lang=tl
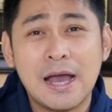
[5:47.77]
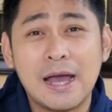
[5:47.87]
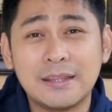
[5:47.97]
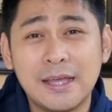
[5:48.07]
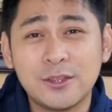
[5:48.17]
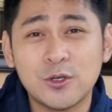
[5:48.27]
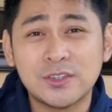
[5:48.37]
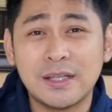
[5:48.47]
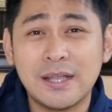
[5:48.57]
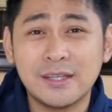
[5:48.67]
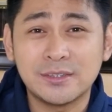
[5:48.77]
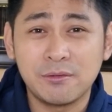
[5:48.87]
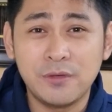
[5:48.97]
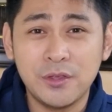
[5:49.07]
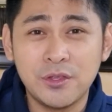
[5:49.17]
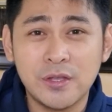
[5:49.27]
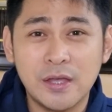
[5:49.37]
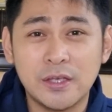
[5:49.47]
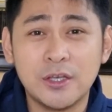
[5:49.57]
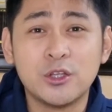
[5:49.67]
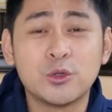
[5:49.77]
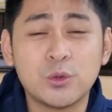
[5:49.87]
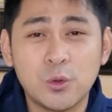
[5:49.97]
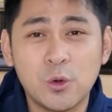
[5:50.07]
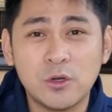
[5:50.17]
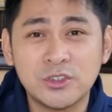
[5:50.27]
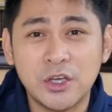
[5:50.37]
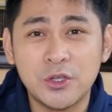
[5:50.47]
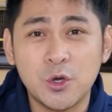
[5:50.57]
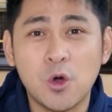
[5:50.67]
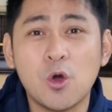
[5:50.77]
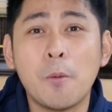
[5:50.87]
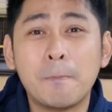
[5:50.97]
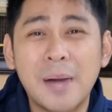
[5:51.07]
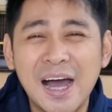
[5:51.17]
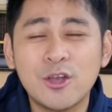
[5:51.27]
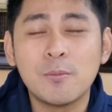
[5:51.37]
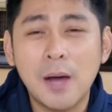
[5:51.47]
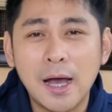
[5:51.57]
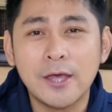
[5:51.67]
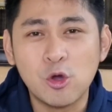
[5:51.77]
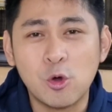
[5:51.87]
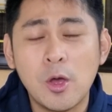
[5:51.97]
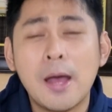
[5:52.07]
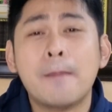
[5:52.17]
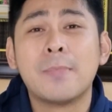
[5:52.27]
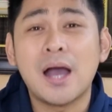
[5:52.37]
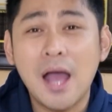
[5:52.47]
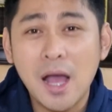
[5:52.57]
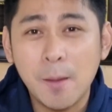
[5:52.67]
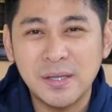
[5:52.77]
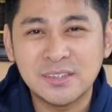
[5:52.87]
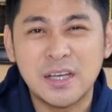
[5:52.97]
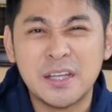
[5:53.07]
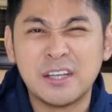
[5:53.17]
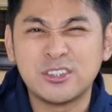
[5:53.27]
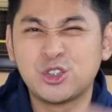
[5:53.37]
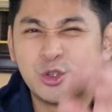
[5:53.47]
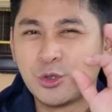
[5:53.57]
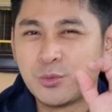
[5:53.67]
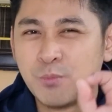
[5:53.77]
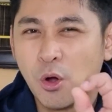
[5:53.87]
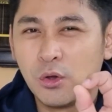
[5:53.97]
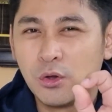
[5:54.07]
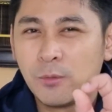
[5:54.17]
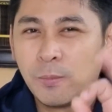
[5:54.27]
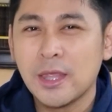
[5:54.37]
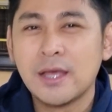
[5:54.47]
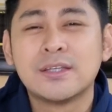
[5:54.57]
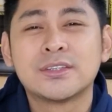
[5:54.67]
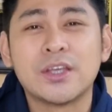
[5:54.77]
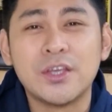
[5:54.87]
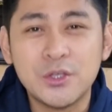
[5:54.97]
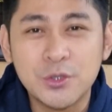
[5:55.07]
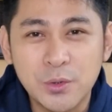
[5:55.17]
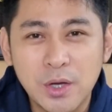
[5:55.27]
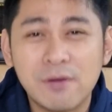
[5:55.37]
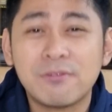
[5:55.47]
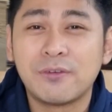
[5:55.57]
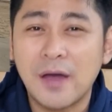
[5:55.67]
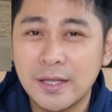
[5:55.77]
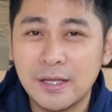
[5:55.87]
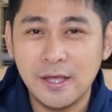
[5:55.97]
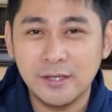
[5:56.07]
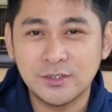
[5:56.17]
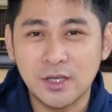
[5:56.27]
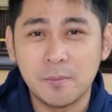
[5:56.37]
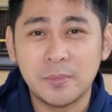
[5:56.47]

At ito, sa next video natin, ituturo ko sa inyo kung paano ba kayo makakapasa na sure ball sa inyong uh, final exam.